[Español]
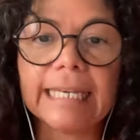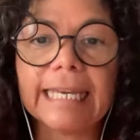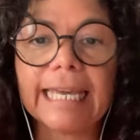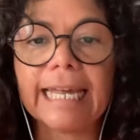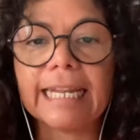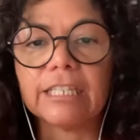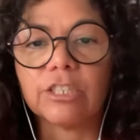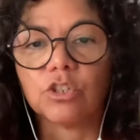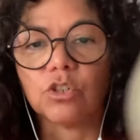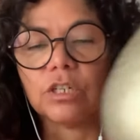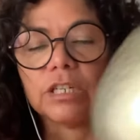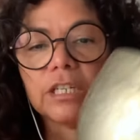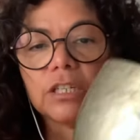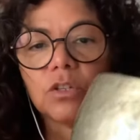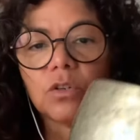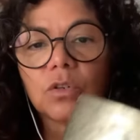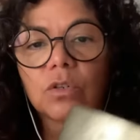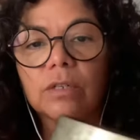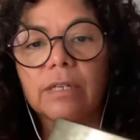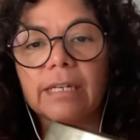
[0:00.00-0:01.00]
Y el
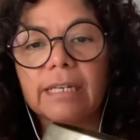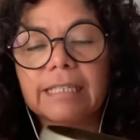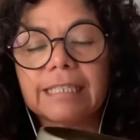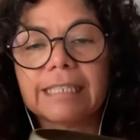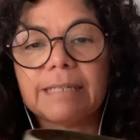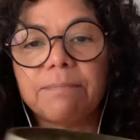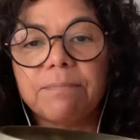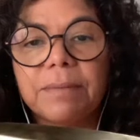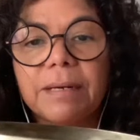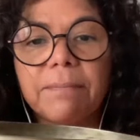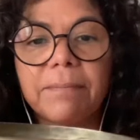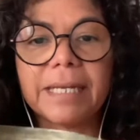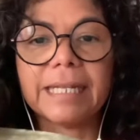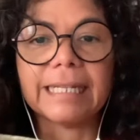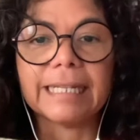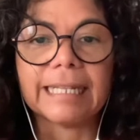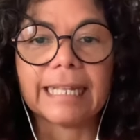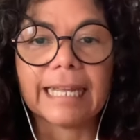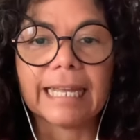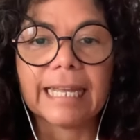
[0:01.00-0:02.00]
sonido es
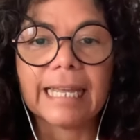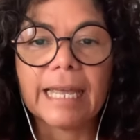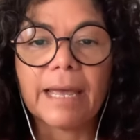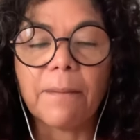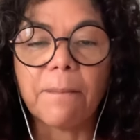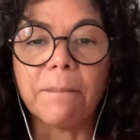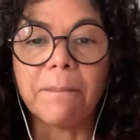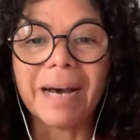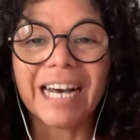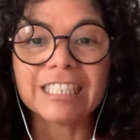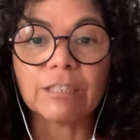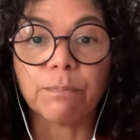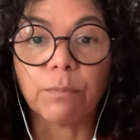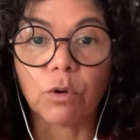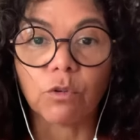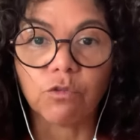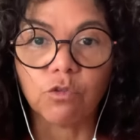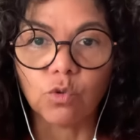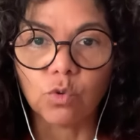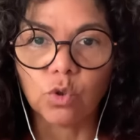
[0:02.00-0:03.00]
simplemente más
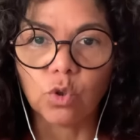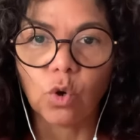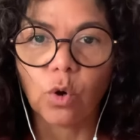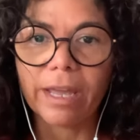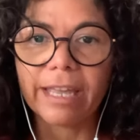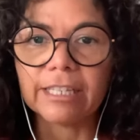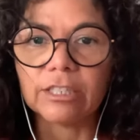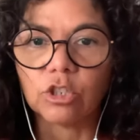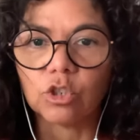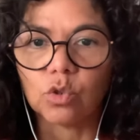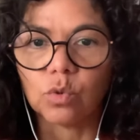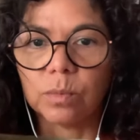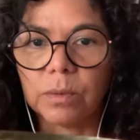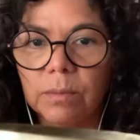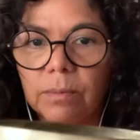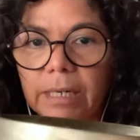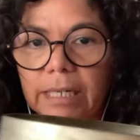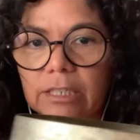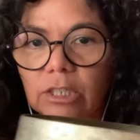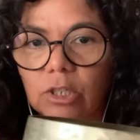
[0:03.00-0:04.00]
profundo en su
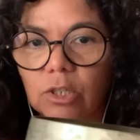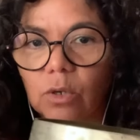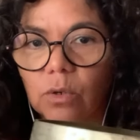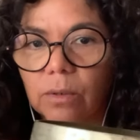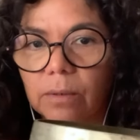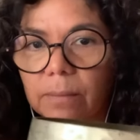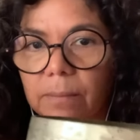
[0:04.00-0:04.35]
vibración.